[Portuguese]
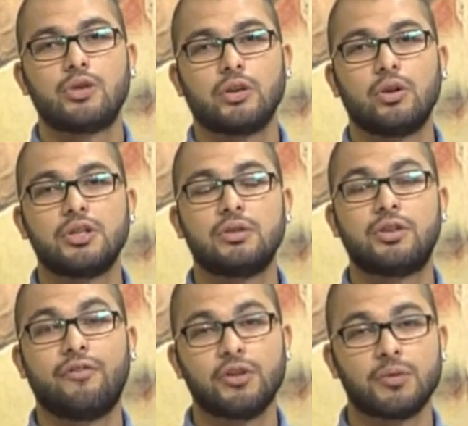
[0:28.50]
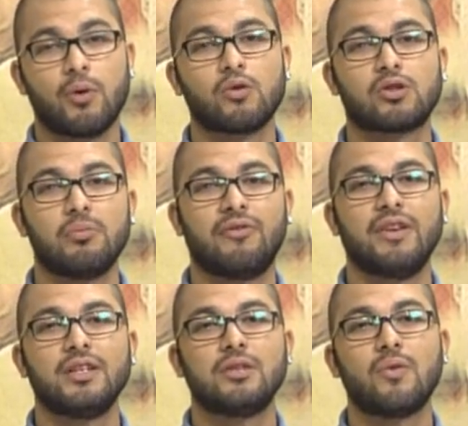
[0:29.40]
o jogador de futebol
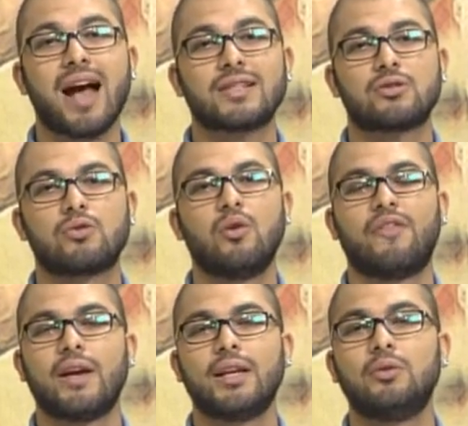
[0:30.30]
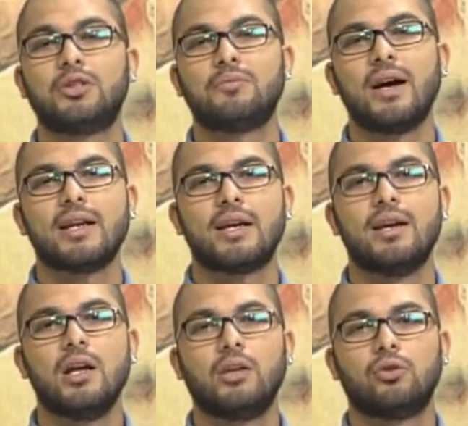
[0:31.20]
sub-20 do Arte Sul, Fernando Ismânia.